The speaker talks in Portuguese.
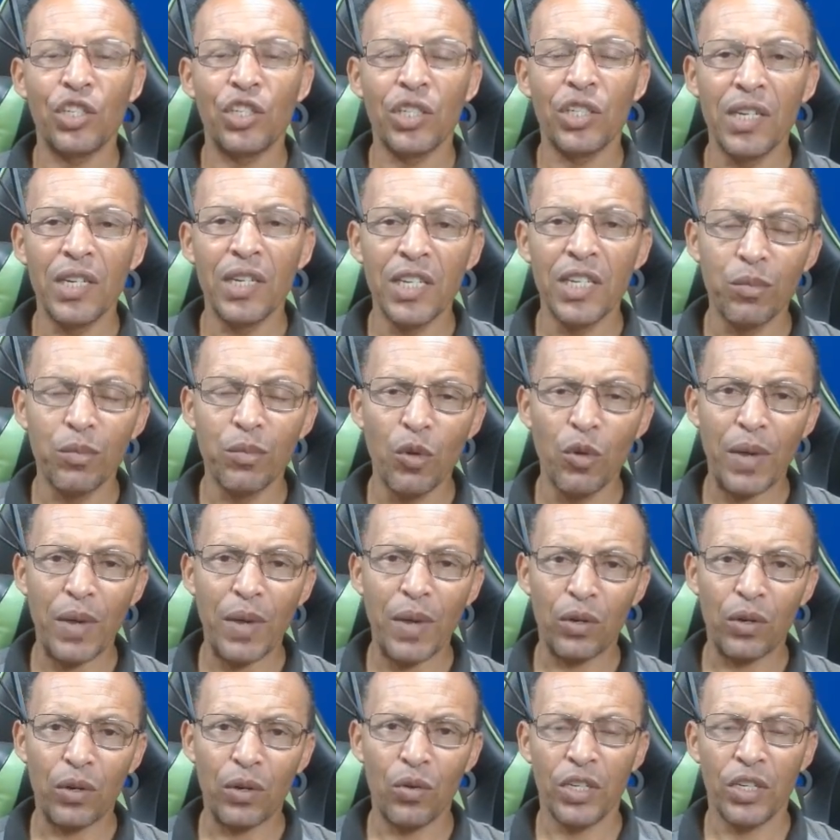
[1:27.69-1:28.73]
Para adquirir
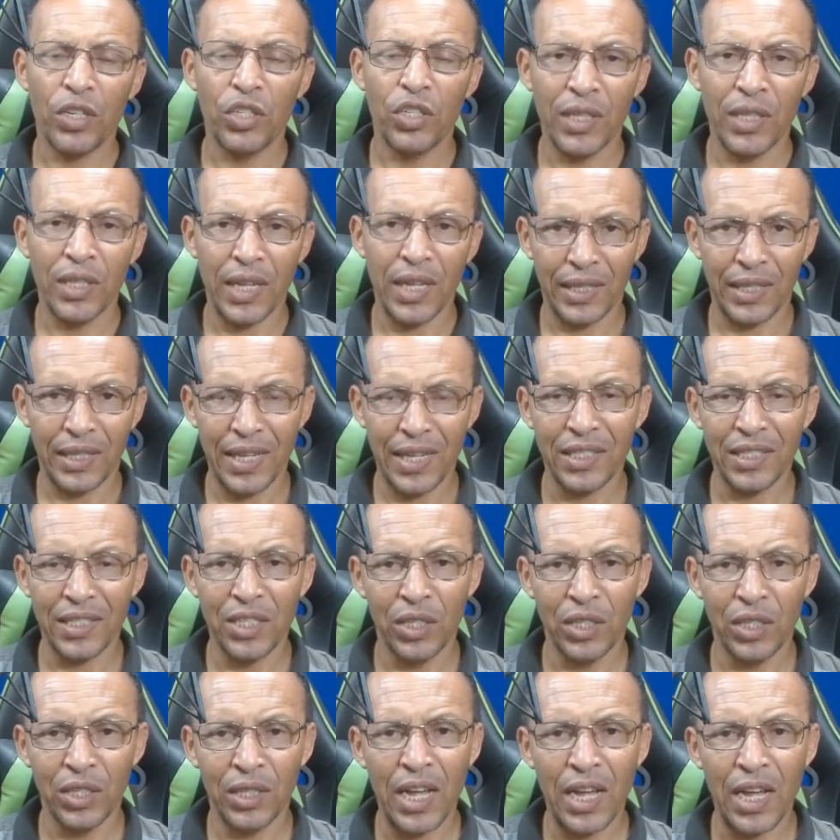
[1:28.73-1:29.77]
esse meu pacote de
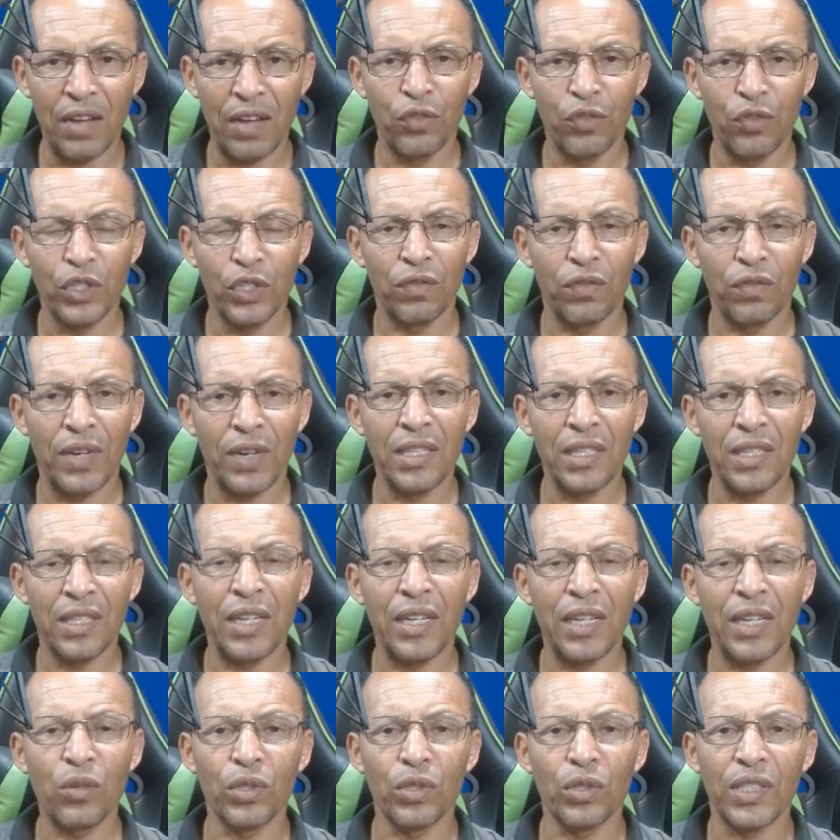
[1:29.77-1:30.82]
cartaz editável, você
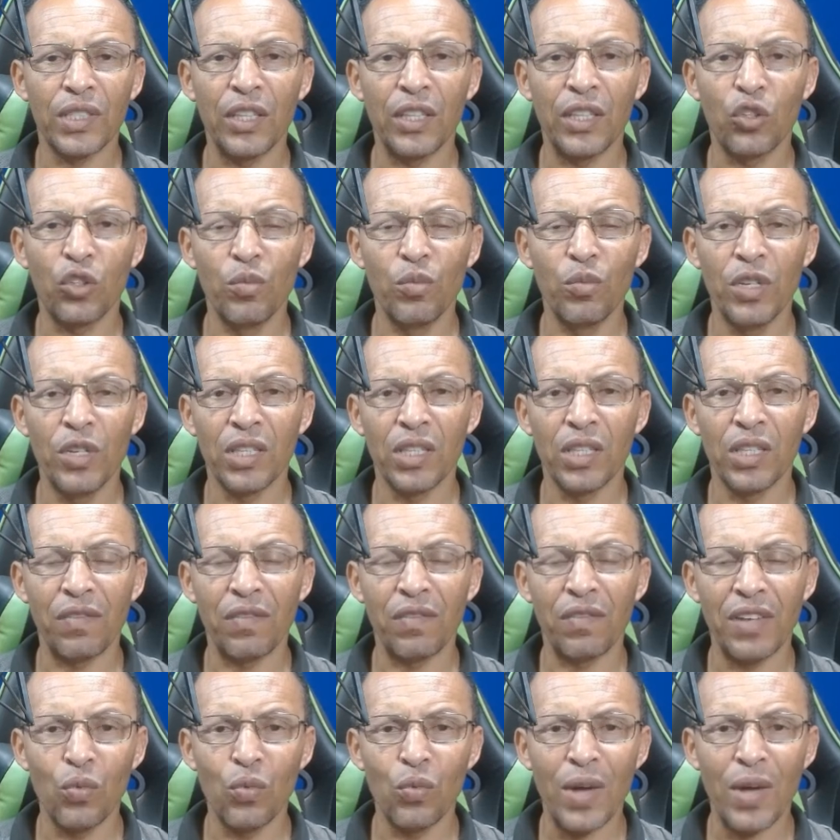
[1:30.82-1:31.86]
vai entrar em contato
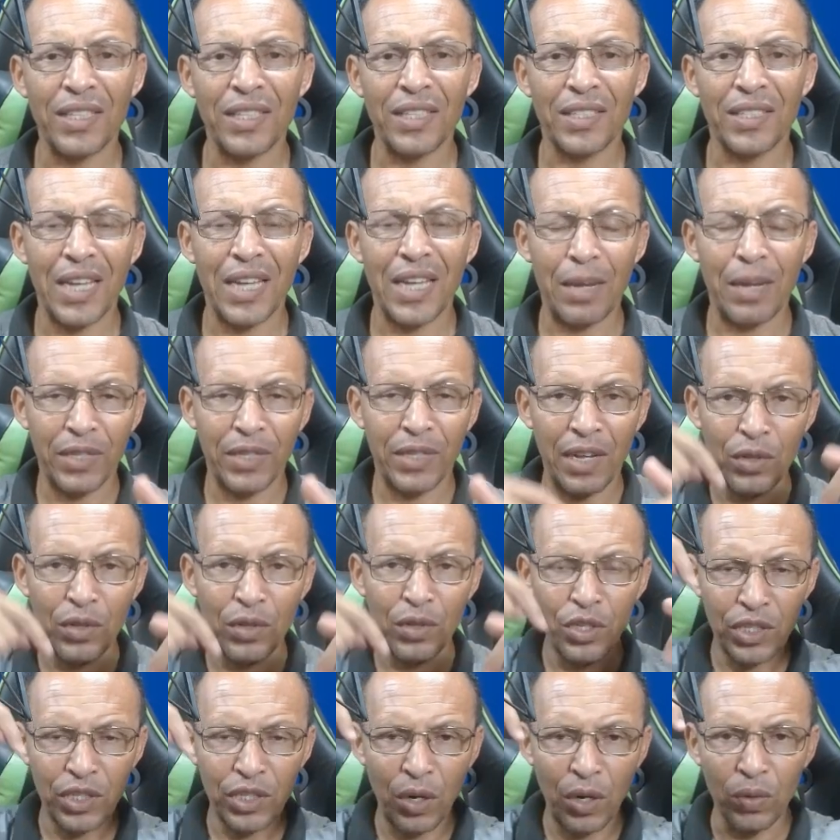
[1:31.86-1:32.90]
comigo através do WhatsApp,
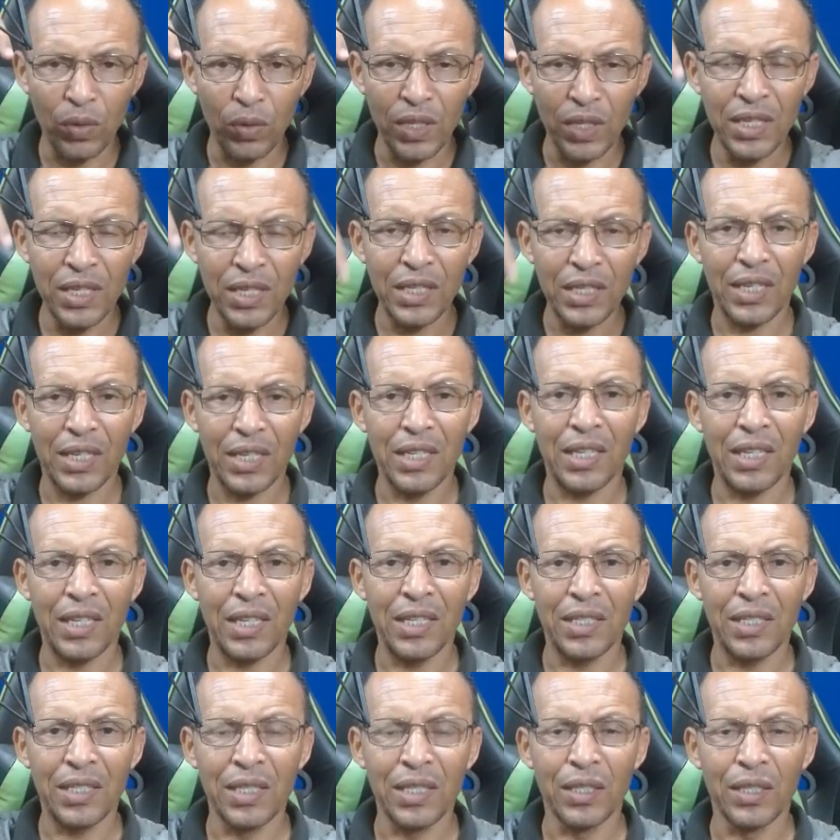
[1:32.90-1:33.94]
tá? Vou deixar o link
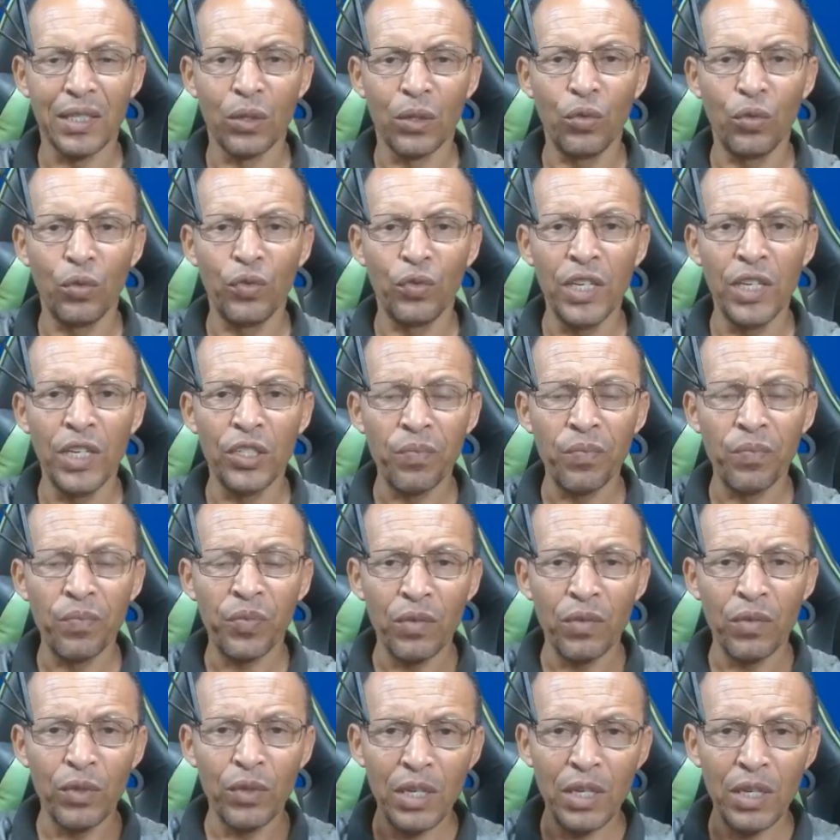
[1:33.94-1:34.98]
aqui na descrição do
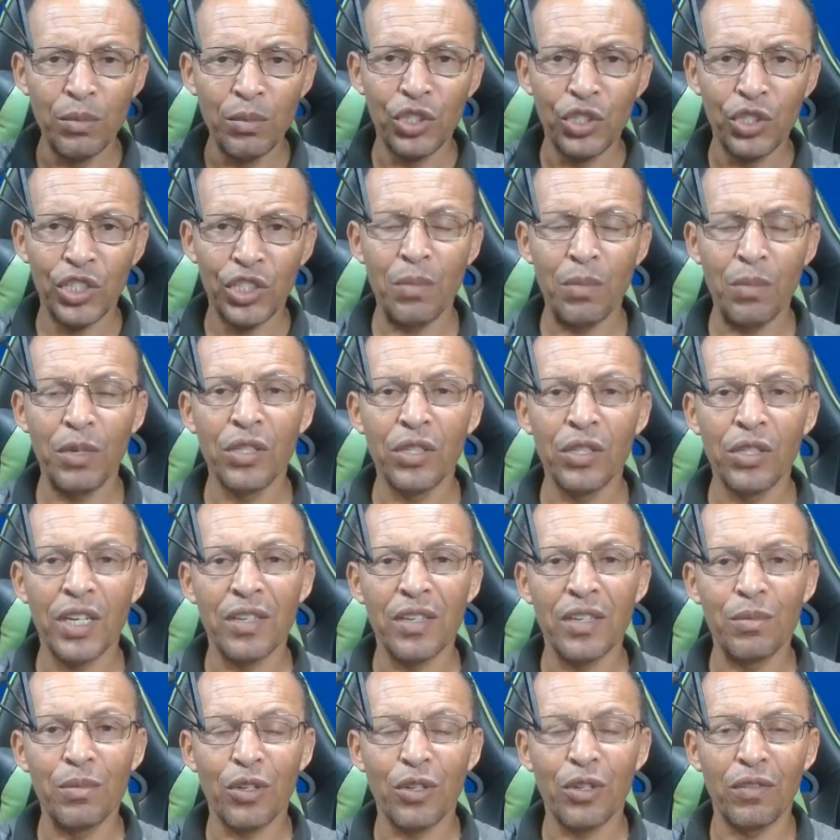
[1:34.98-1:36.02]
vídeo, você me
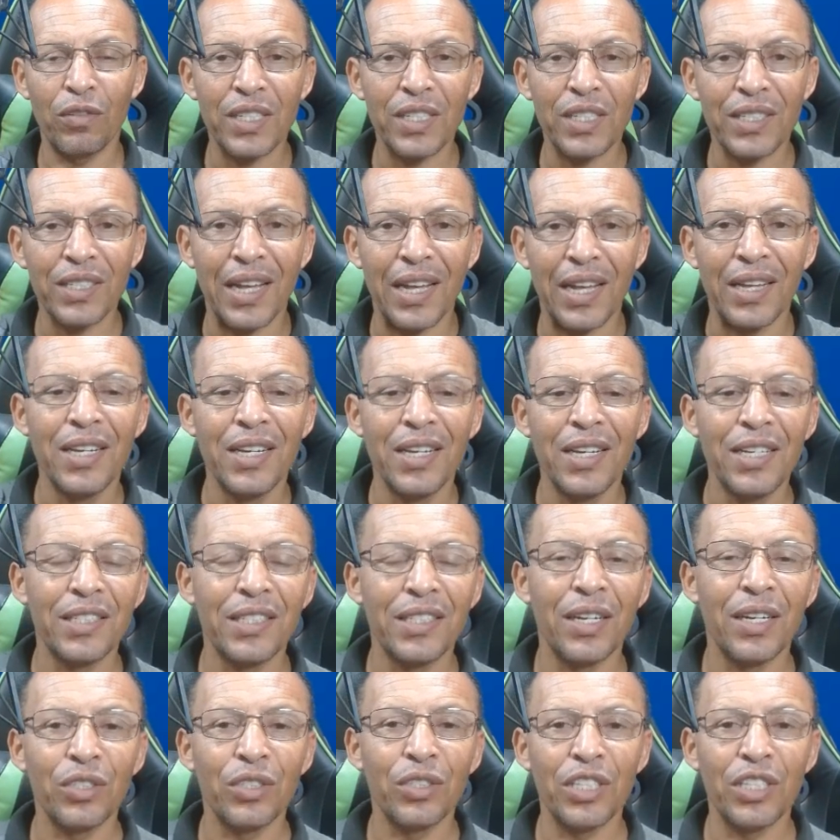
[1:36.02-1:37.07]
chama e nós vamos conversar.
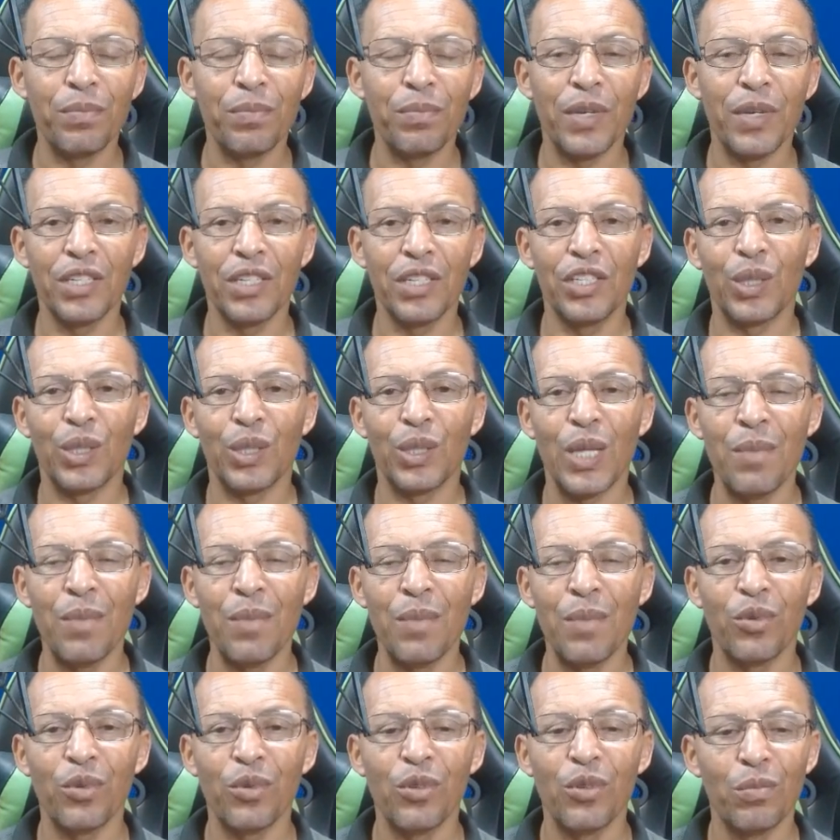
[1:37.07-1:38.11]
Então, sem perca
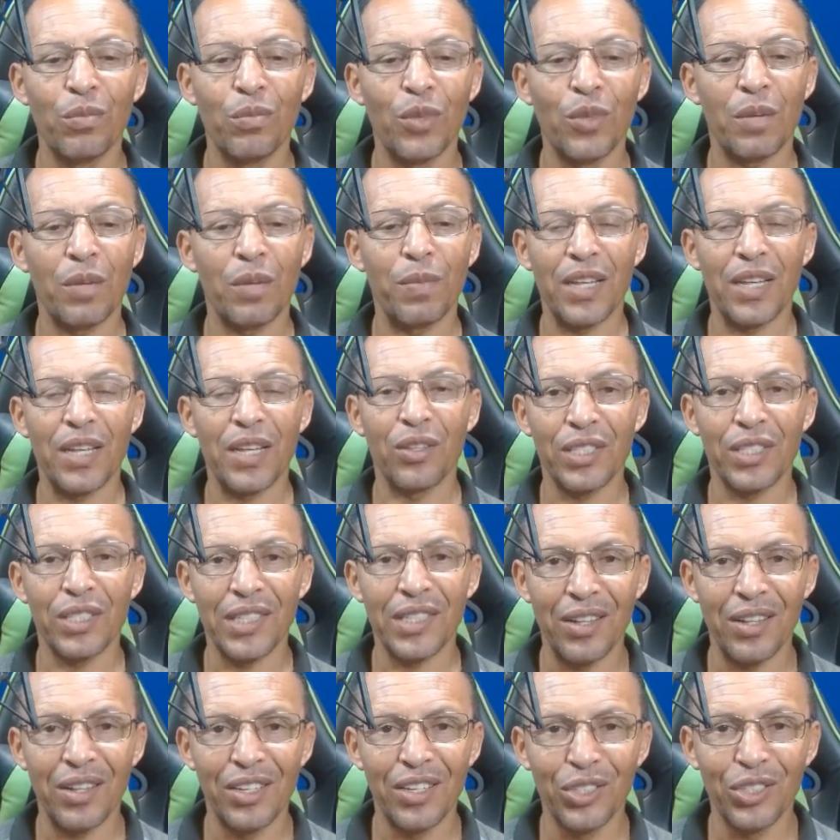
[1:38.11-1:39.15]
de tempo, bora para
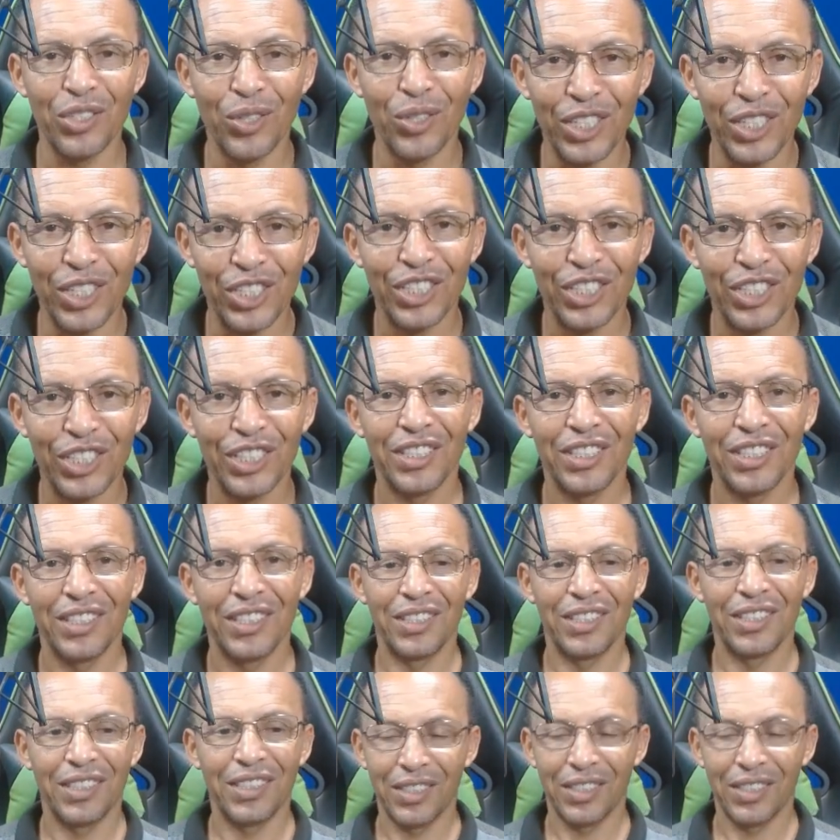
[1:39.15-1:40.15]
a nossa aula de hoje.